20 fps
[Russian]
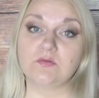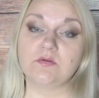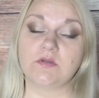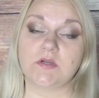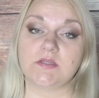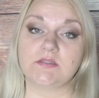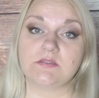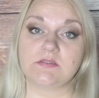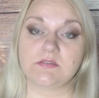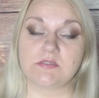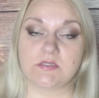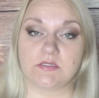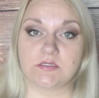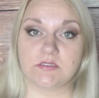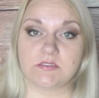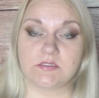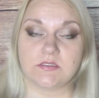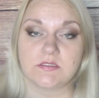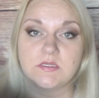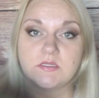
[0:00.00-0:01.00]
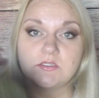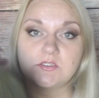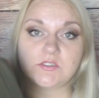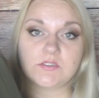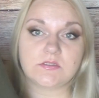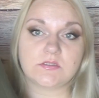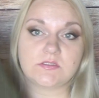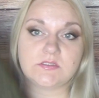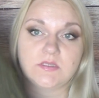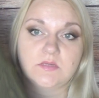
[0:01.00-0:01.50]
Ну и ради интереса я
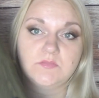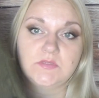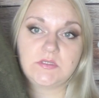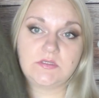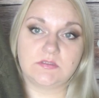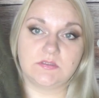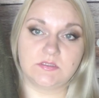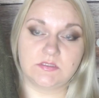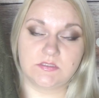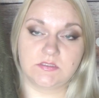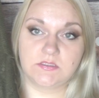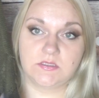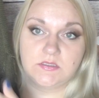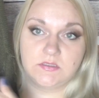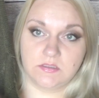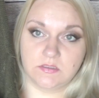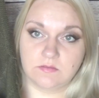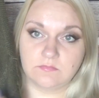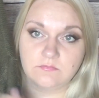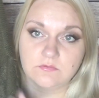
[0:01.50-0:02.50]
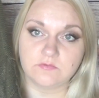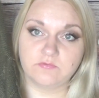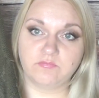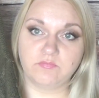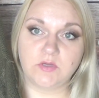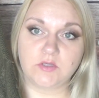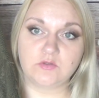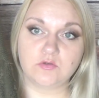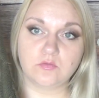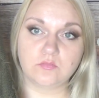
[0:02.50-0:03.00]
решила замерить изделие вот в
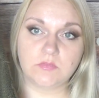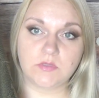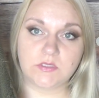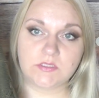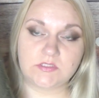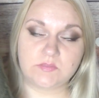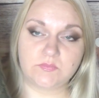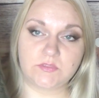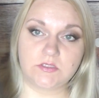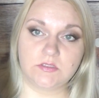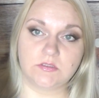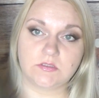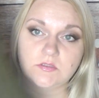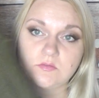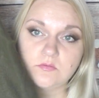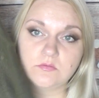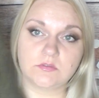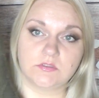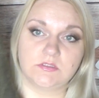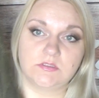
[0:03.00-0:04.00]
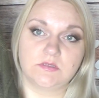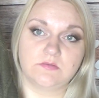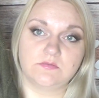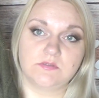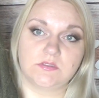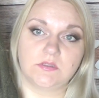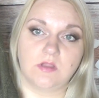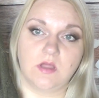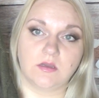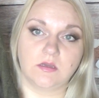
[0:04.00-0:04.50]
моем размере, который я
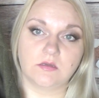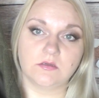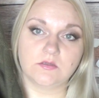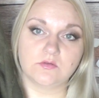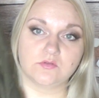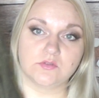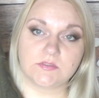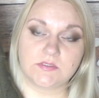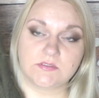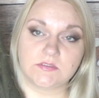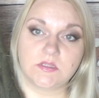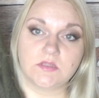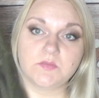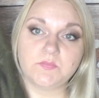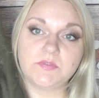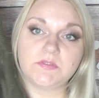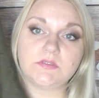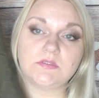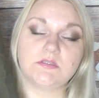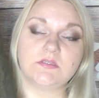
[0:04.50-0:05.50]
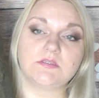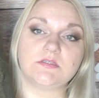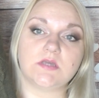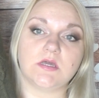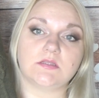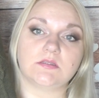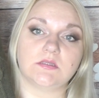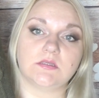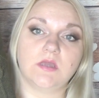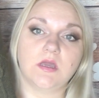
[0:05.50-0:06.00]
взяла, как я уже сказала,
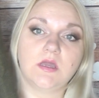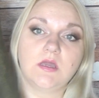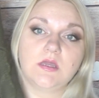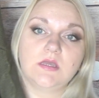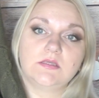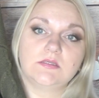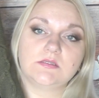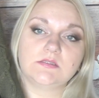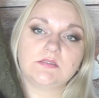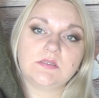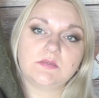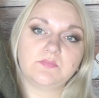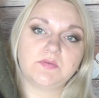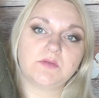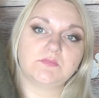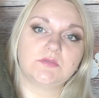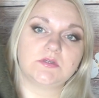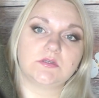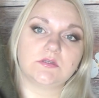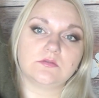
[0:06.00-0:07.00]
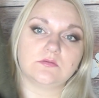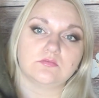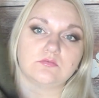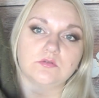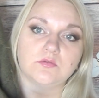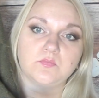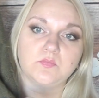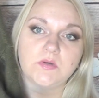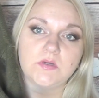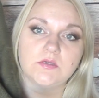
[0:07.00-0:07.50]
50 -й. Если померить
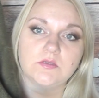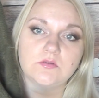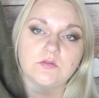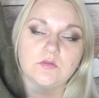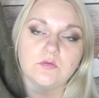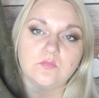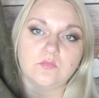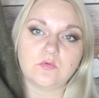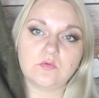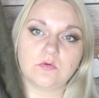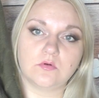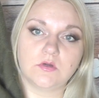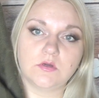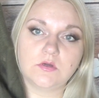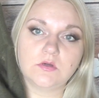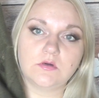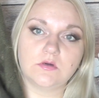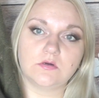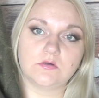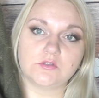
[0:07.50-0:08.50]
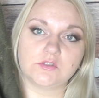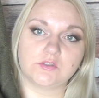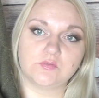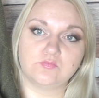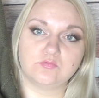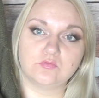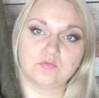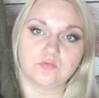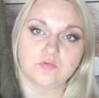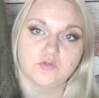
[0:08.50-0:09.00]
вот по этому э,
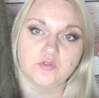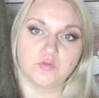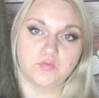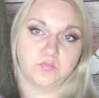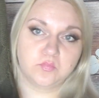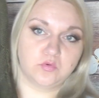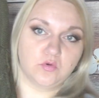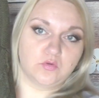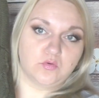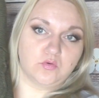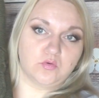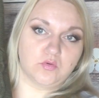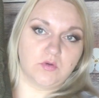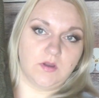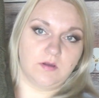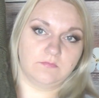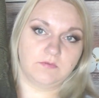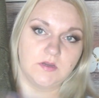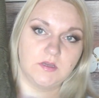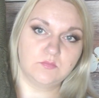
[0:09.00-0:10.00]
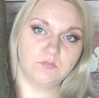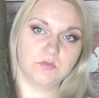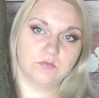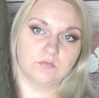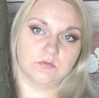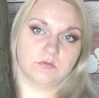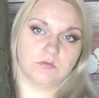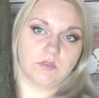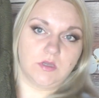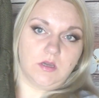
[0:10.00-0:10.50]
шву, то есть под рукава, рукавами
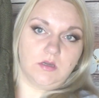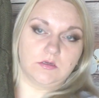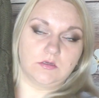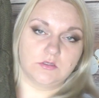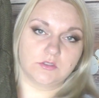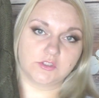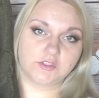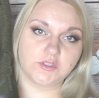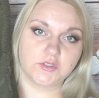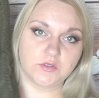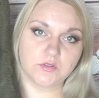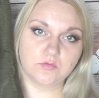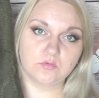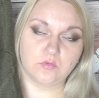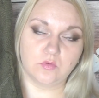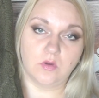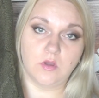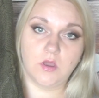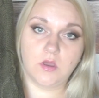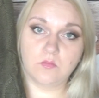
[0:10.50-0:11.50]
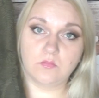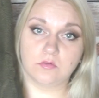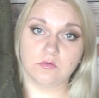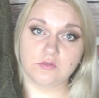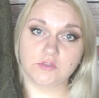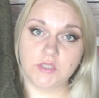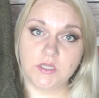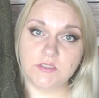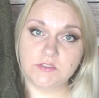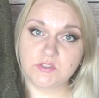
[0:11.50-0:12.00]
вот так, ширину,
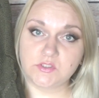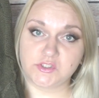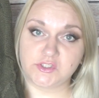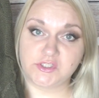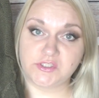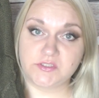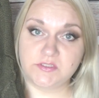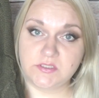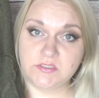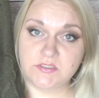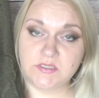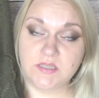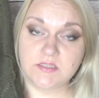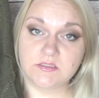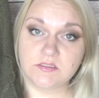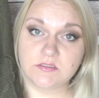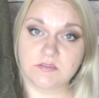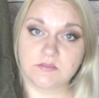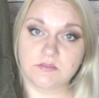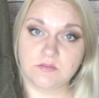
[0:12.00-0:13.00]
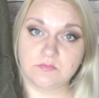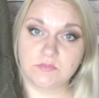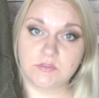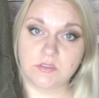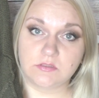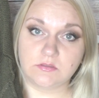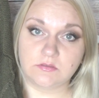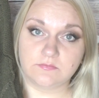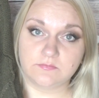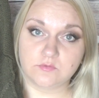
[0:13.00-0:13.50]
получается 60
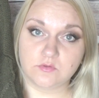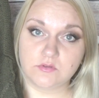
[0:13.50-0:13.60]
сантиметров.